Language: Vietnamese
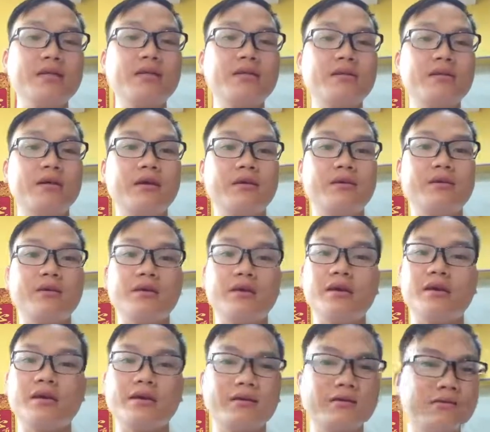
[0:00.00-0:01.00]
chế uh,
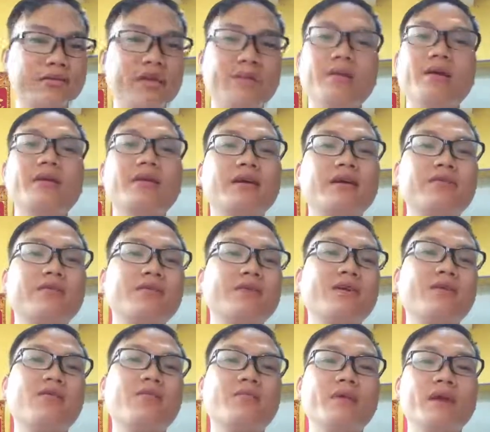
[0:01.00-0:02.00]
gọi là chế biến được cái
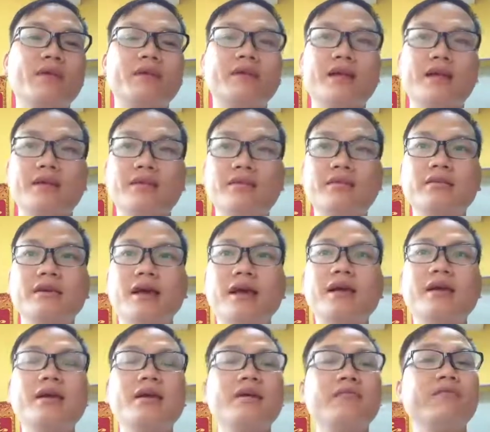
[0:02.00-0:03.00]
video của mình thành những
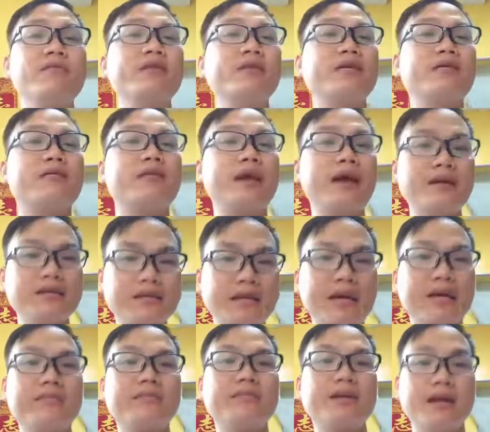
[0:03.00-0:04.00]
cái video
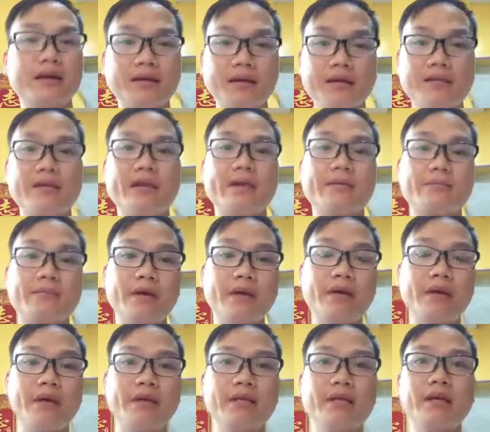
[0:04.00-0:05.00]
đáng xem đáng người xem
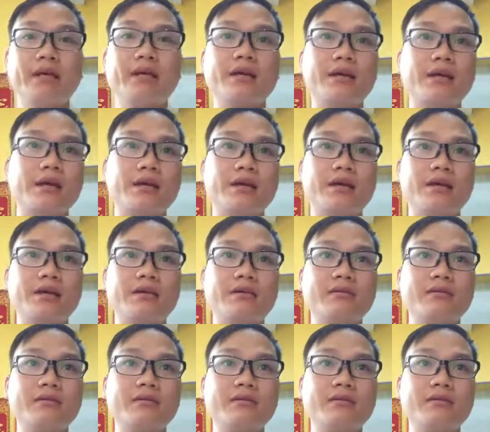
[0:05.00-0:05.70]
thì uh,